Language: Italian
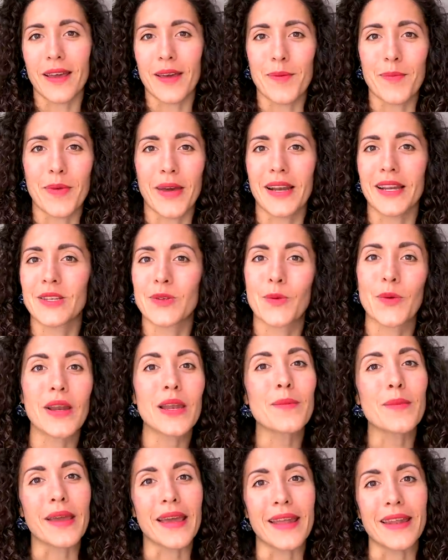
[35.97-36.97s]
eh, per le
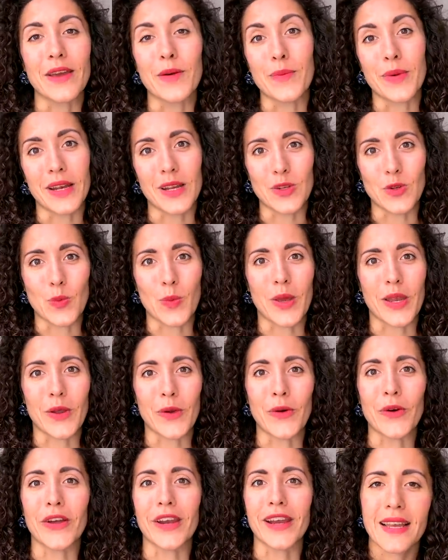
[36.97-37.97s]
scuole medie o per le
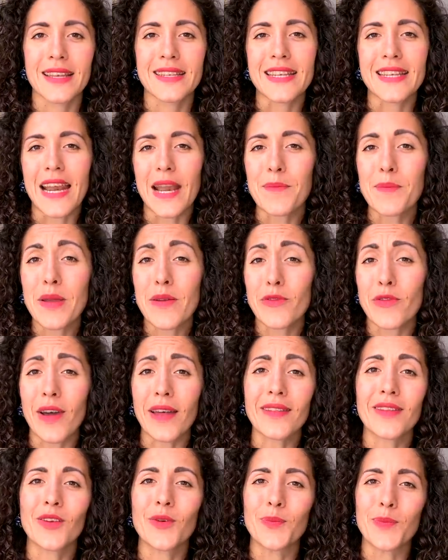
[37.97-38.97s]
superiori. Sarebbe
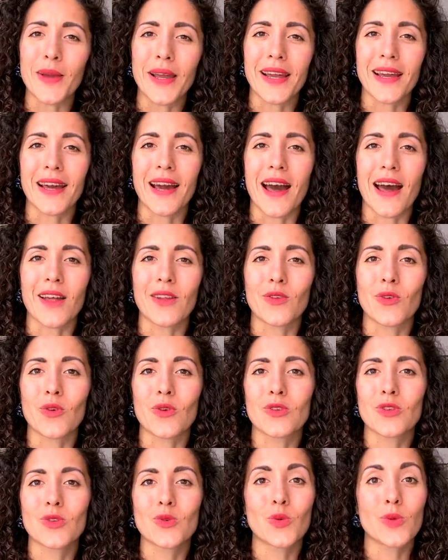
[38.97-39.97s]
infatti un
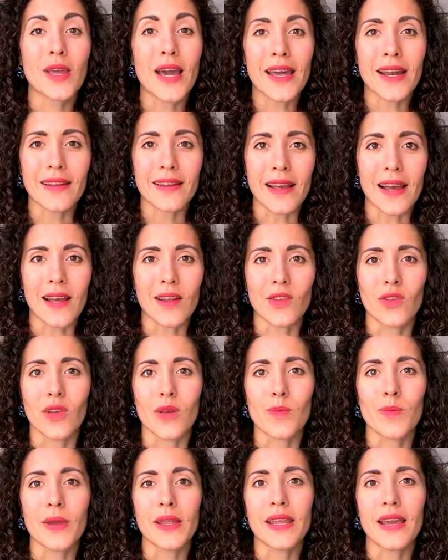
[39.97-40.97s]
peccato studiare tanto
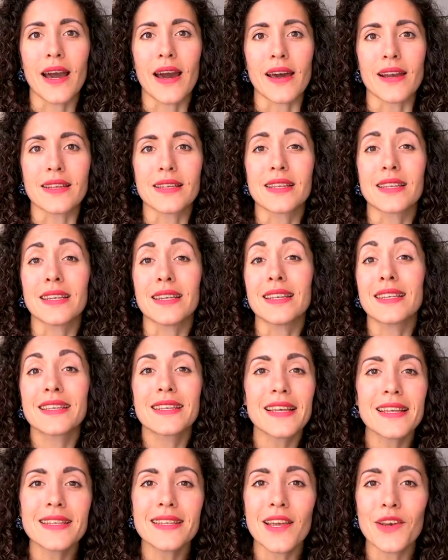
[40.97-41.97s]
e impegnarsi
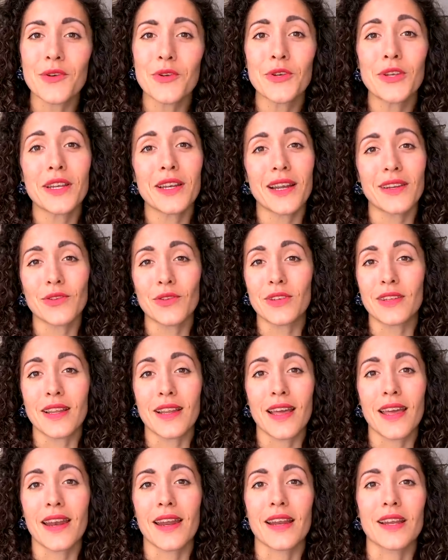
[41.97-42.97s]
senza riuscire ad
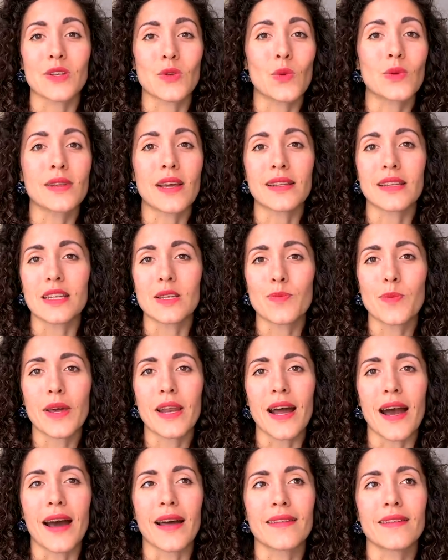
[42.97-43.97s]
ottenere i risultati
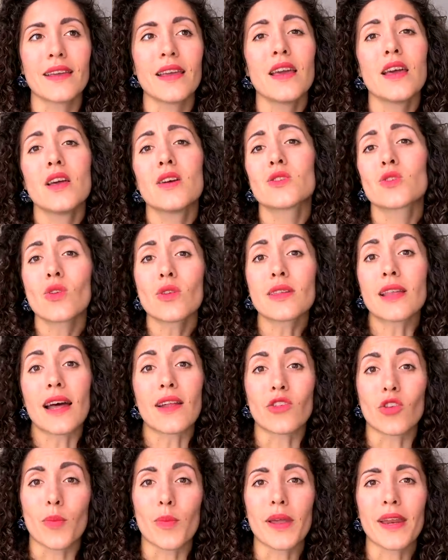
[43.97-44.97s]
sperati
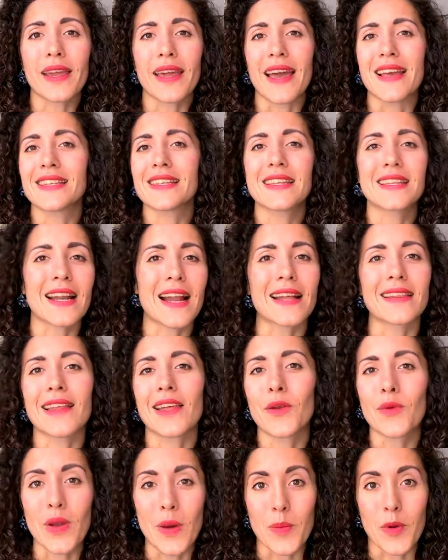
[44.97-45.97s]
soltanto perché si
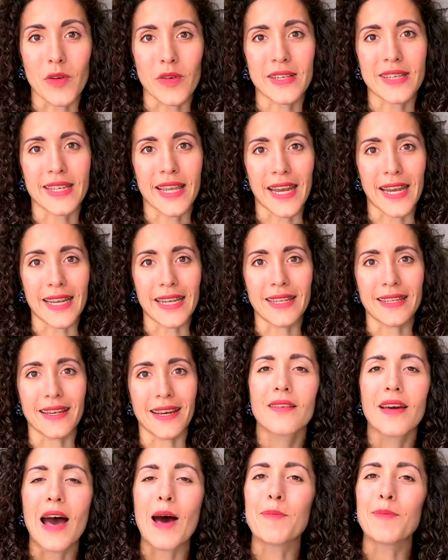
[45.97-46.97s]
tratta di una prova
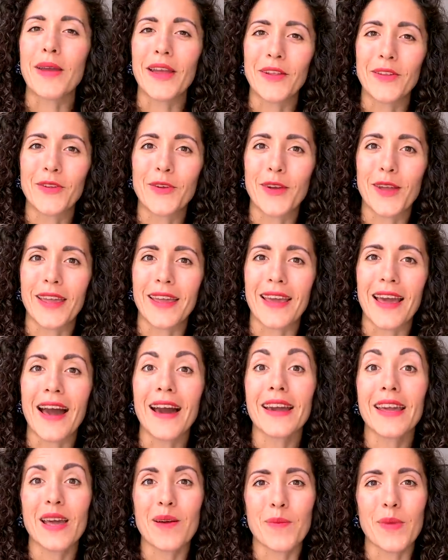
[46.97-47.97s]
scritta. Ammetto che
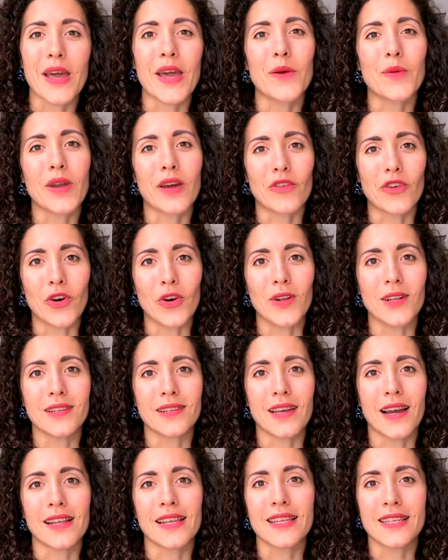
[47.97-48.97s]
anche a me una
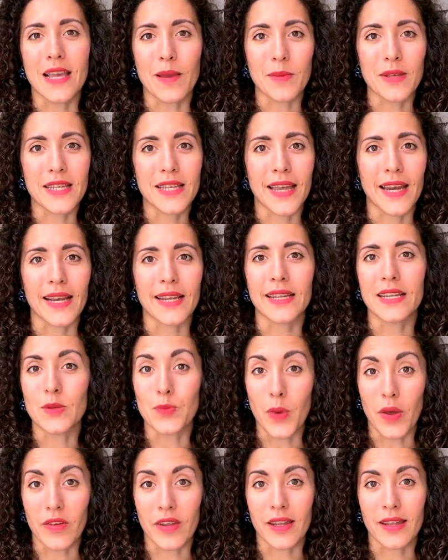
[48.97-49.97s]
volta gli esami scritti
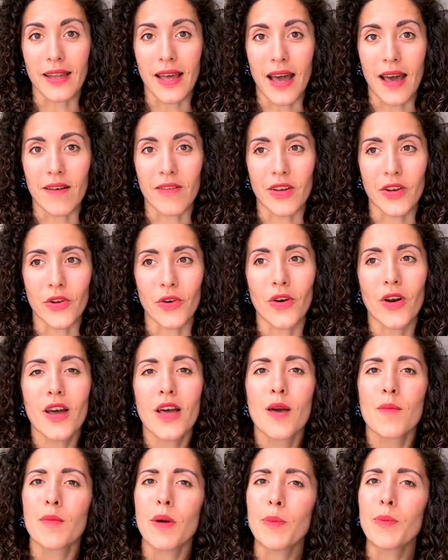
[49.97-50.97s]
spaventavano,
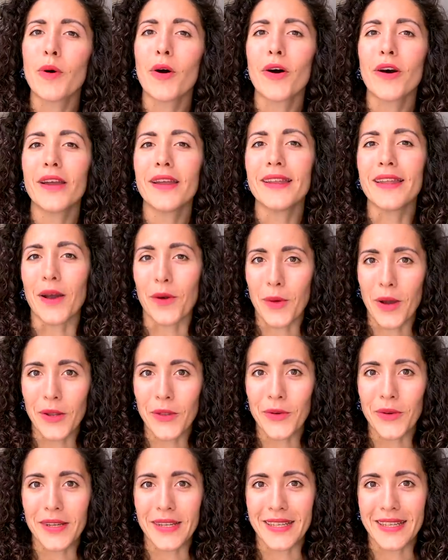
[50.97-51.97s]
ma poi da
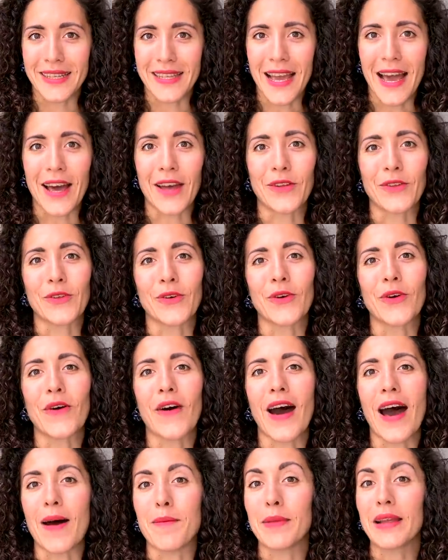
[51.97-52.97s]
quando ho iniziato
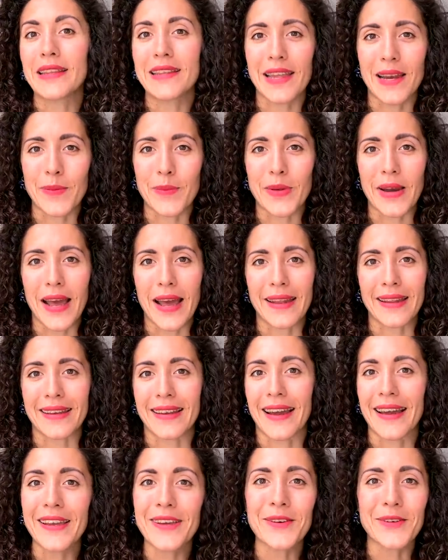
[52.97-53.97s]
a mettere in
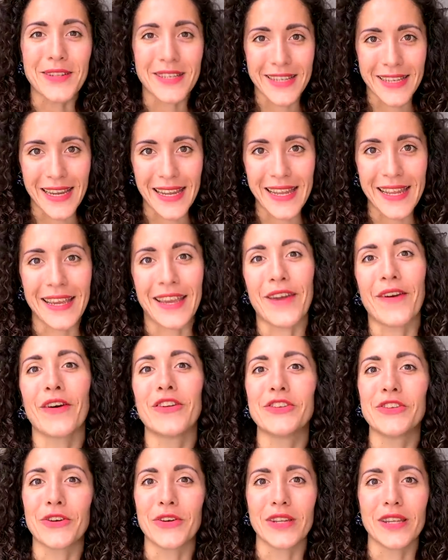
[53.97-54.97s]
pratica i consigli che
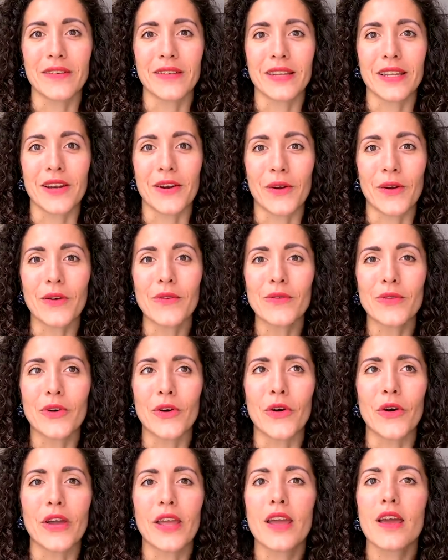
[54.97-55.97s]
oggi condividerò con
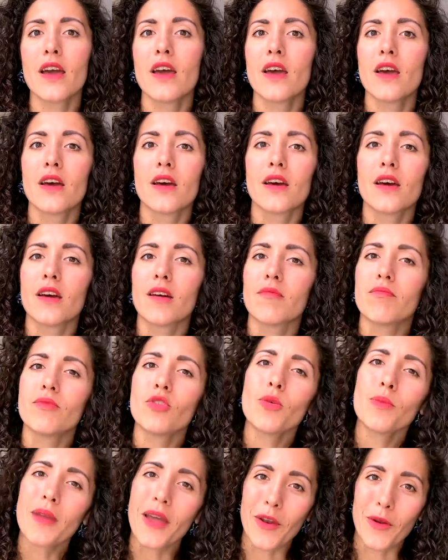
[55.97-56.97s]
voi, ehm,
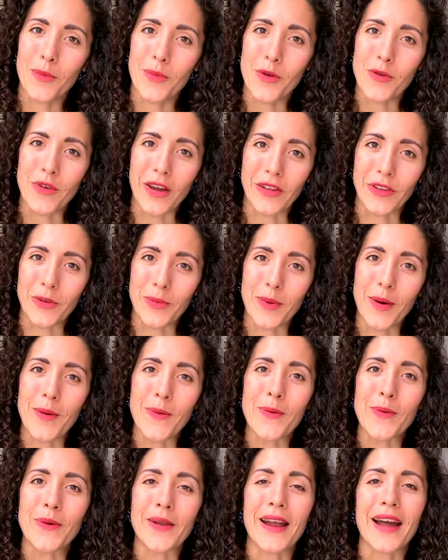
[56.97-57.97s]
non mi hanno più fatto
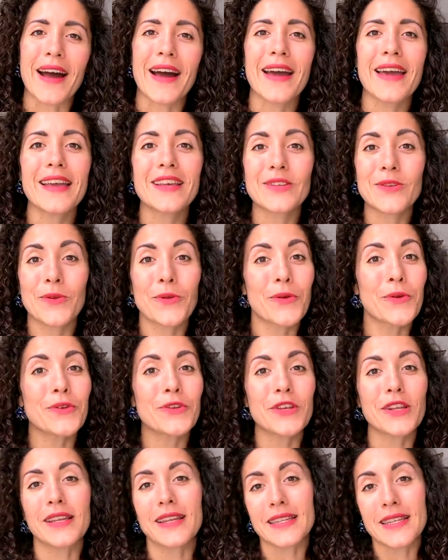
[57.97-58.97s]
paura e sono
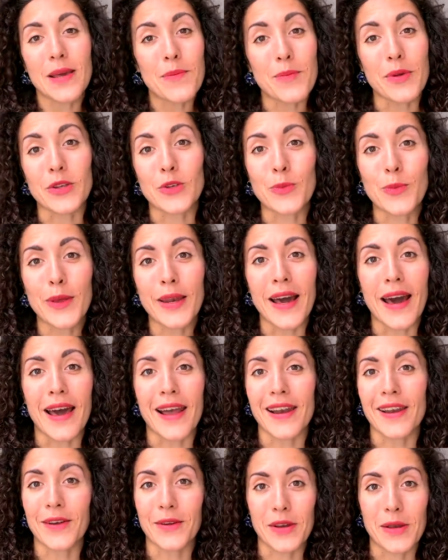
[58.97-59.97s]
riuscita sempre a
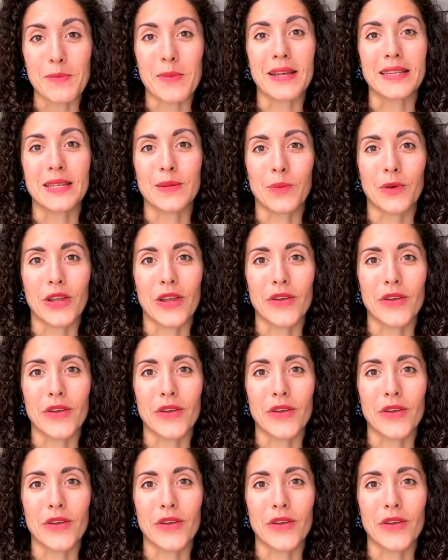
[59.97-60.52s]
superarli con il massimo dei